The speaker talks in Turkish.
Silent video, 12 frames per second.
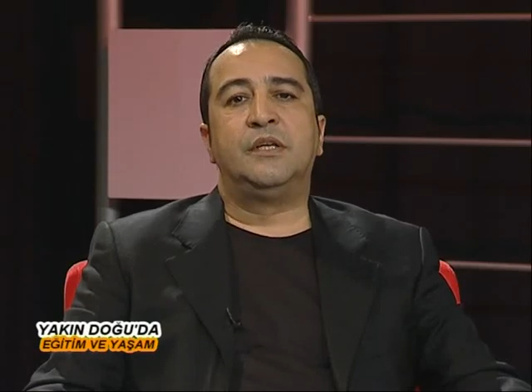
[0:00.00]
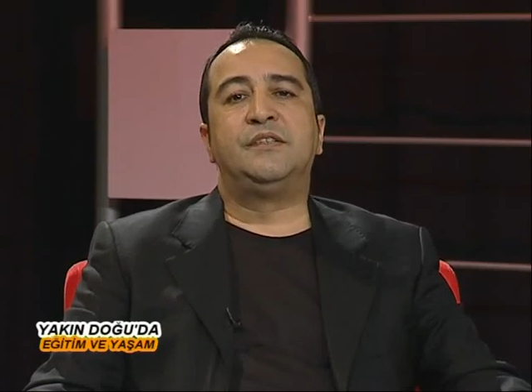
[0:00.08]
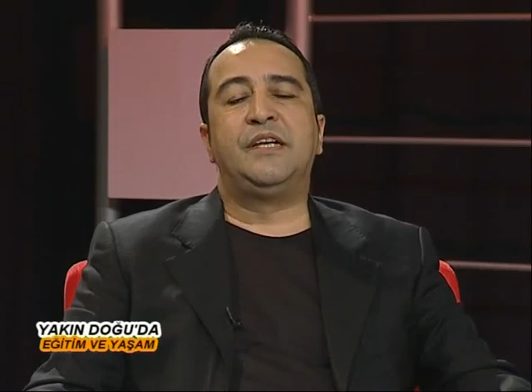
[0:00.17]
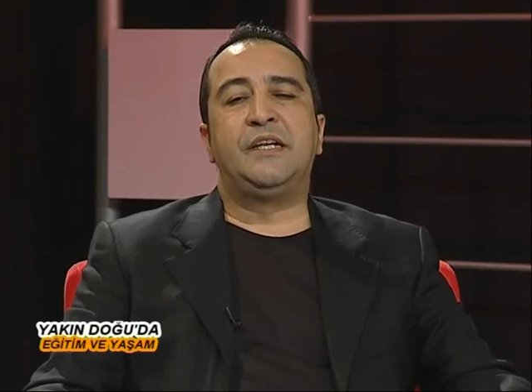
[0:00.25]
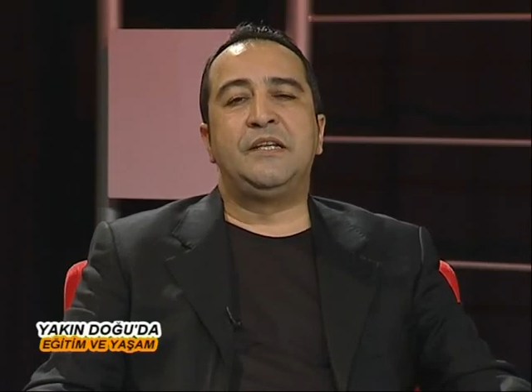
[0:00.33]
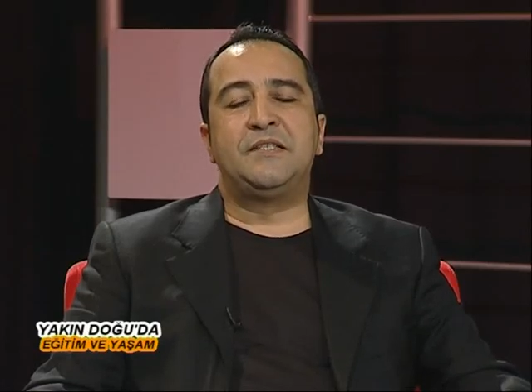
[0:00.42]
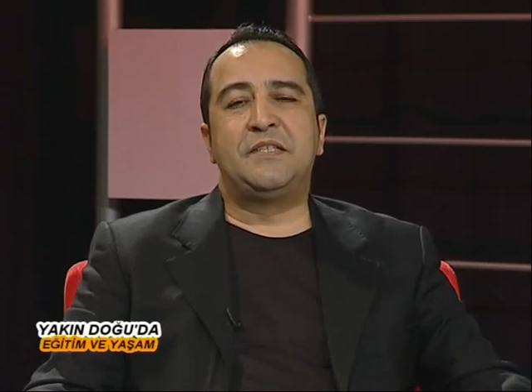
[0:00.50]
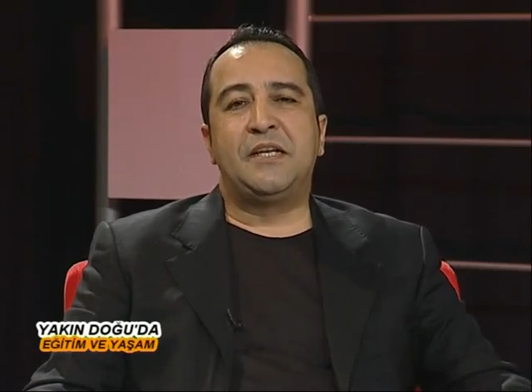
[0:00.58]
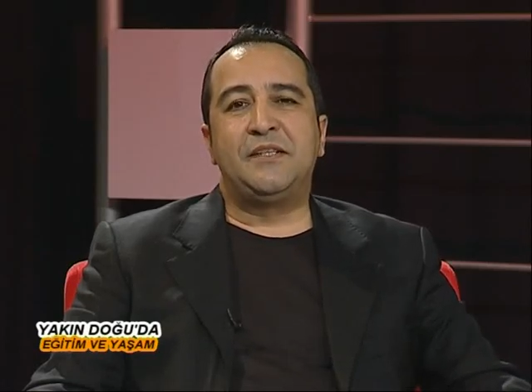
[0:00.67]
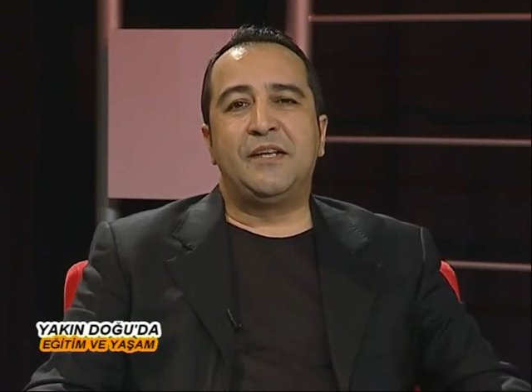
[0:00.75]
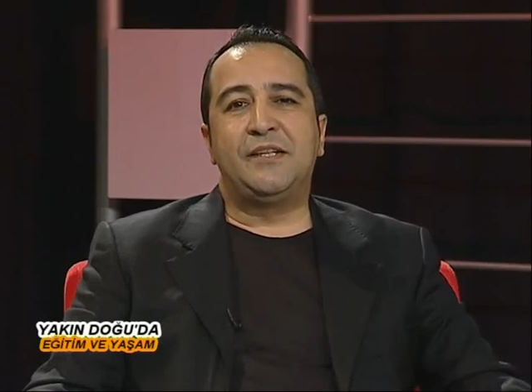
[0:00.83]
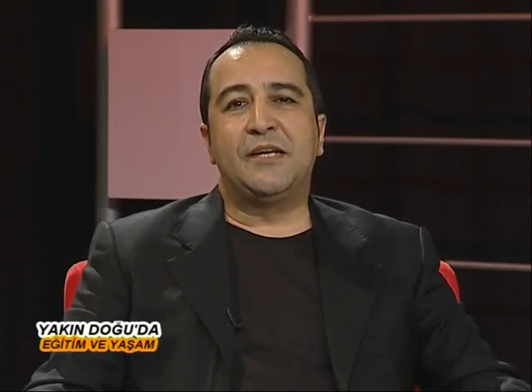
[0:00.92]
Değerli
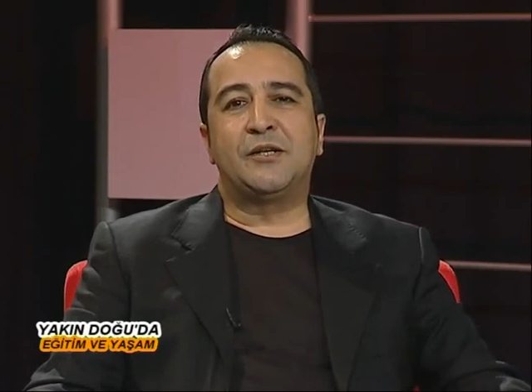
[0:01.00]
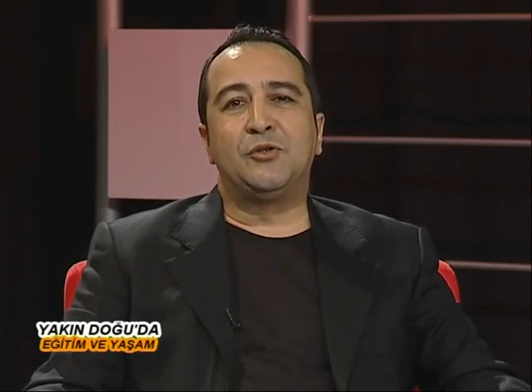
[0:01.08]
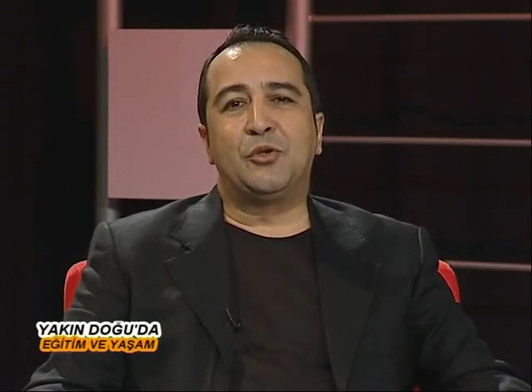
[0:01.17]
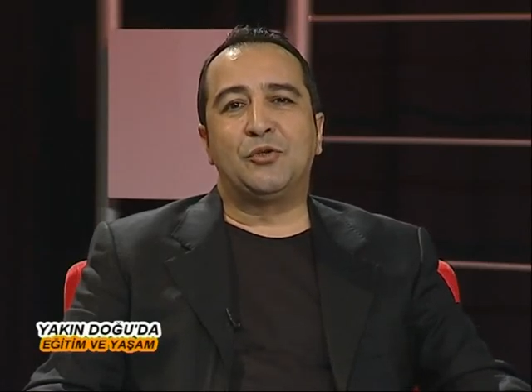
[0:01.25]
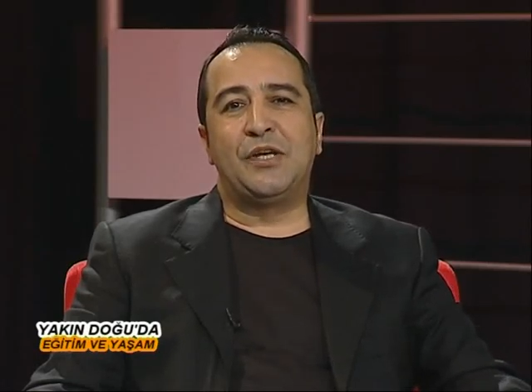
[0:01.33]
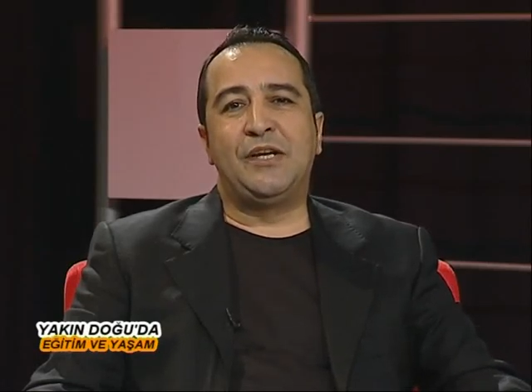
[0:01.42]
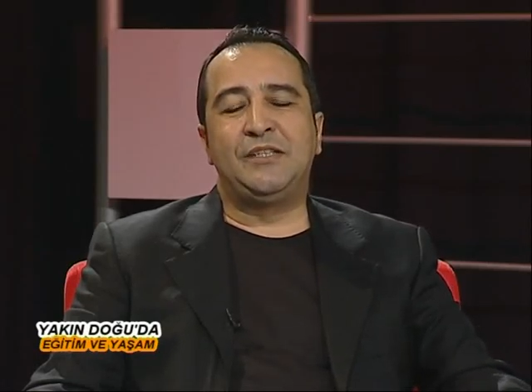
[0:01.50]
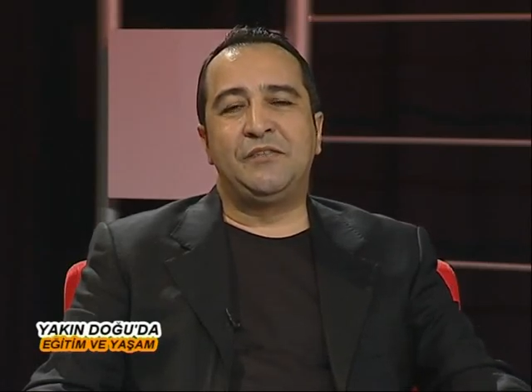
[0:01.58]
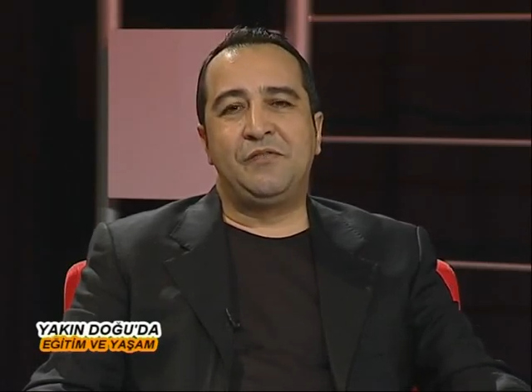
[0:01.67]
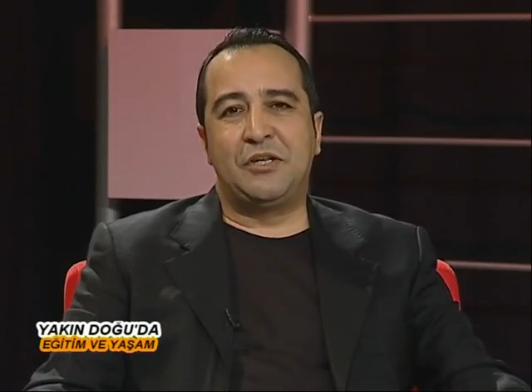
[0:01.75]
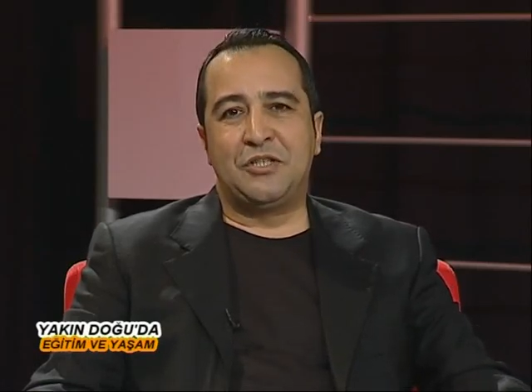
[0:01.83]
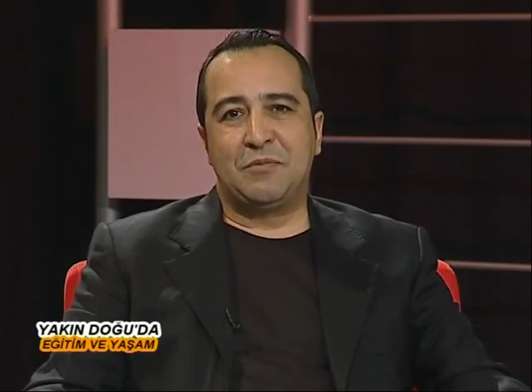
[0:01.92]
izleyenler, Yakın Doğu'da Eğitim
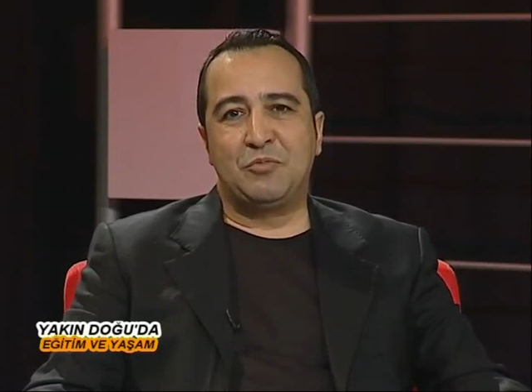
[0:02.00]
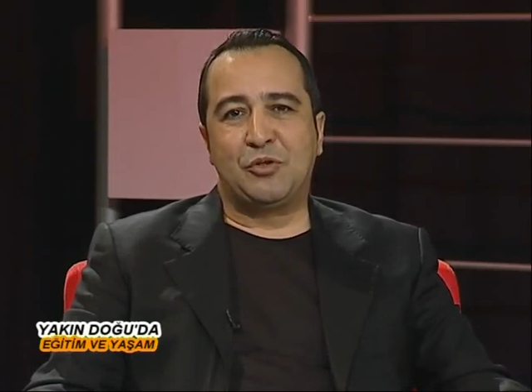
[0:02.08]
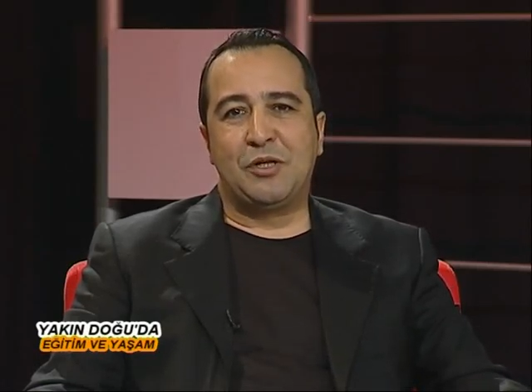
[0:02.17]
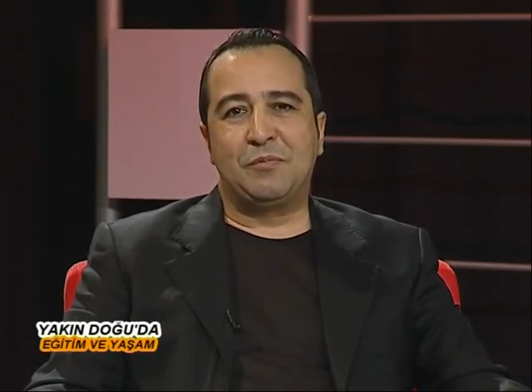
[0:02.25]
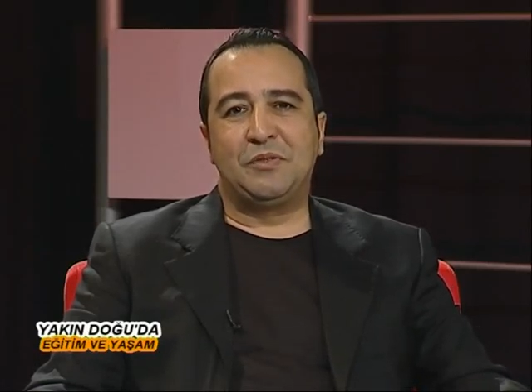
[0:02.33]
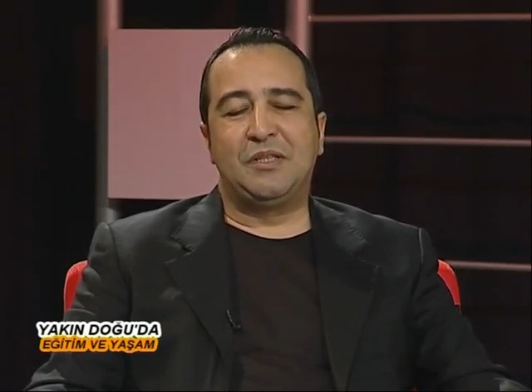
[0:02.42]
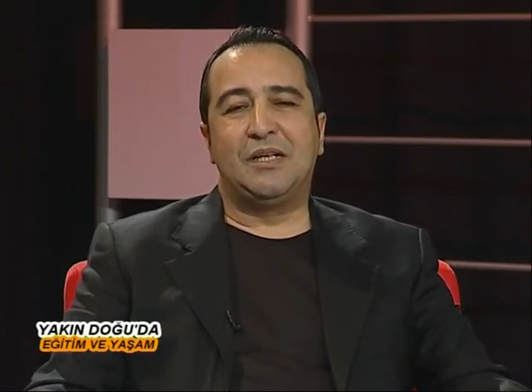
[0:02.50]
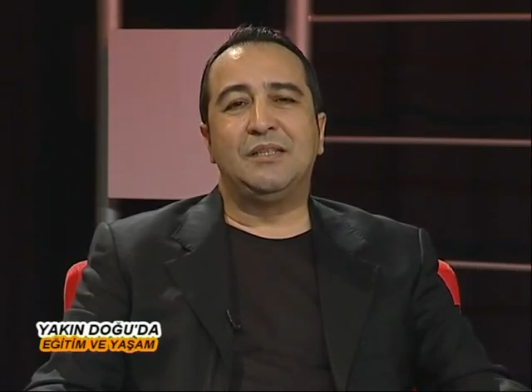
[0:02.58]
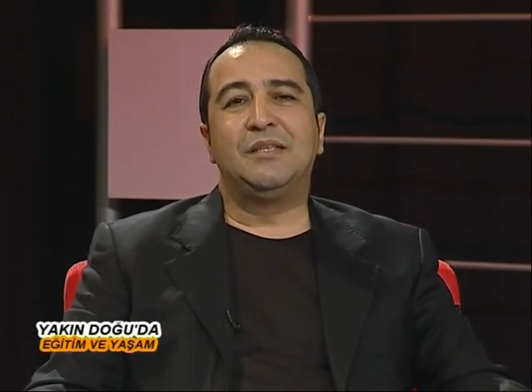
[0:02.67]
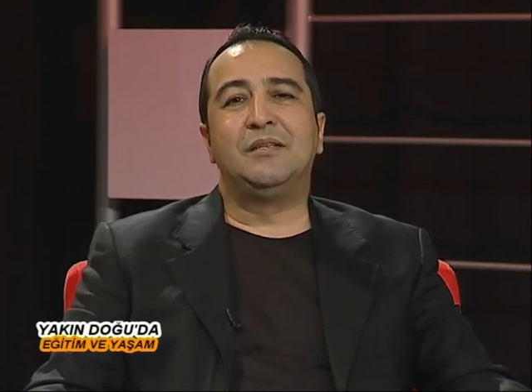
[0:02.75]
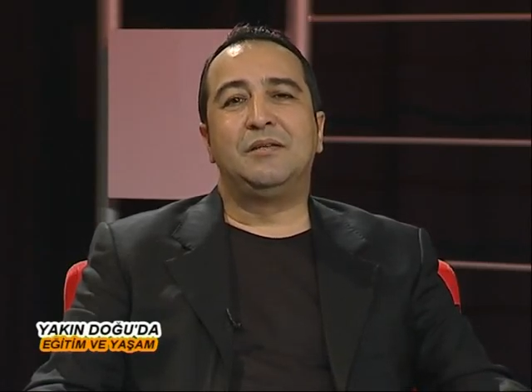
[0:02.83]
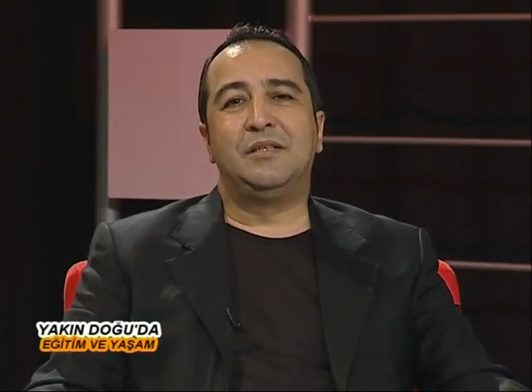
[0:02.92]
ve Yaşam programından
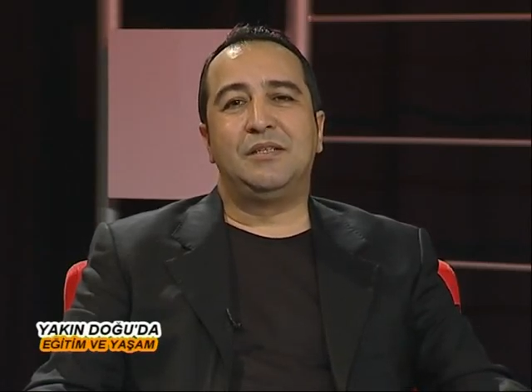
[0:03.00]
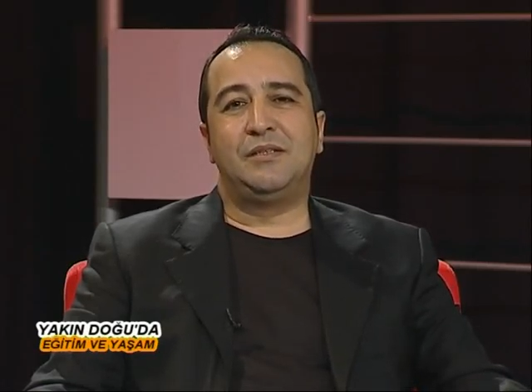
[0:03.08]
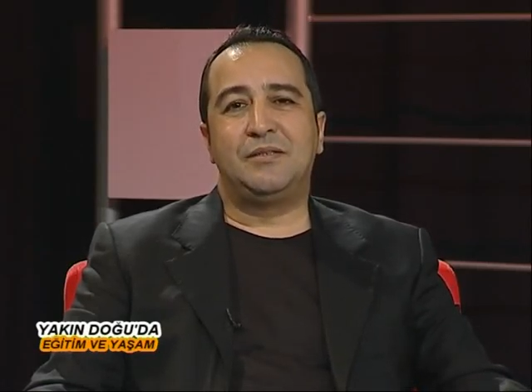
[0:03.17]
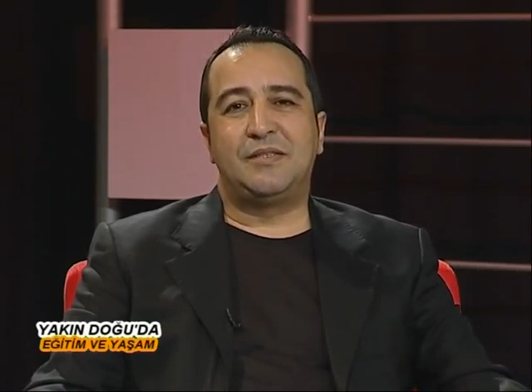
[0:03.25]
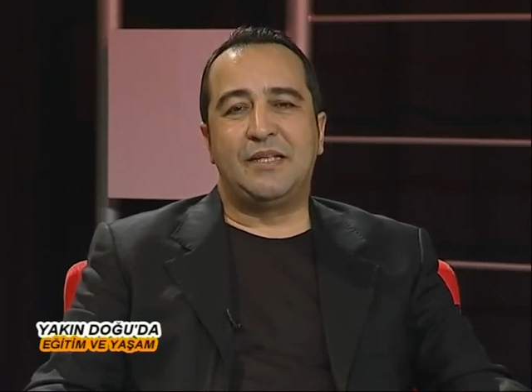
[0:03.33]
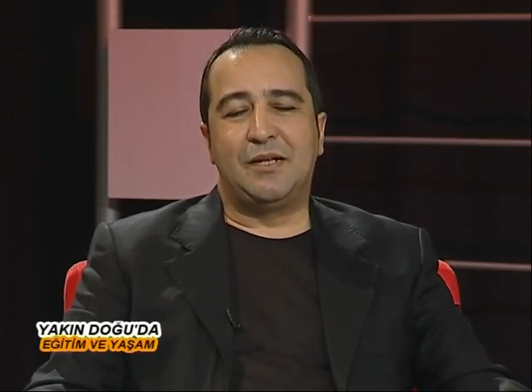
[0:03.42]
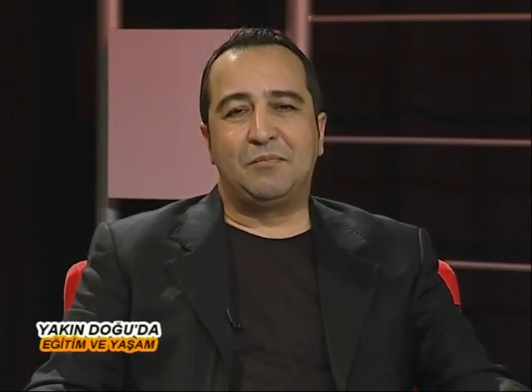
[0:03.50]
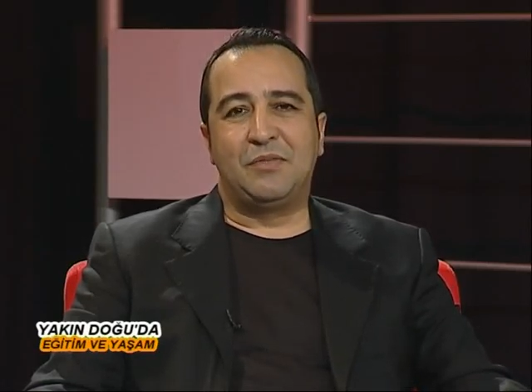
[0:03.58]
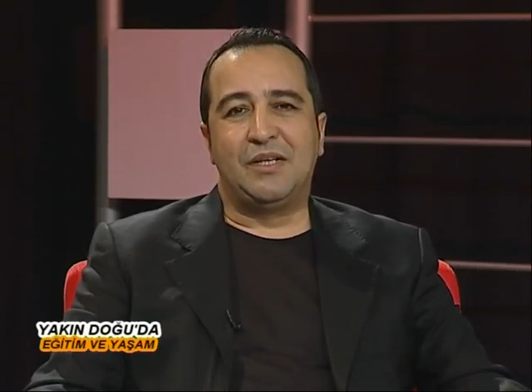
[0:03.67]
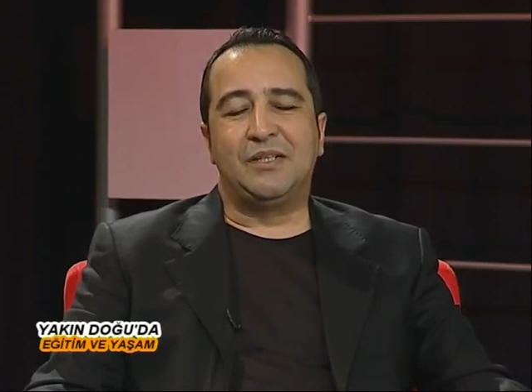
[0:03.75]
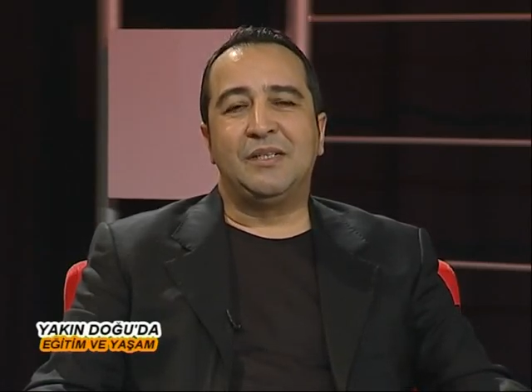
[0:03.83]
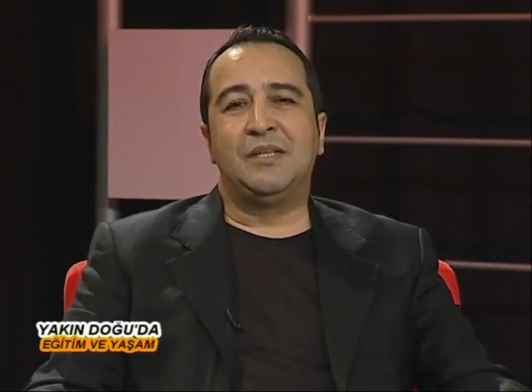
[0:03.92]
e,
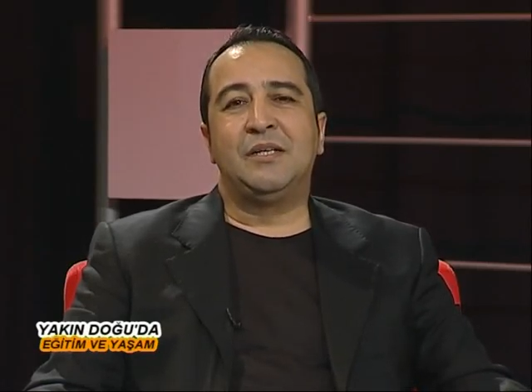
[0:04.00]
selamlar.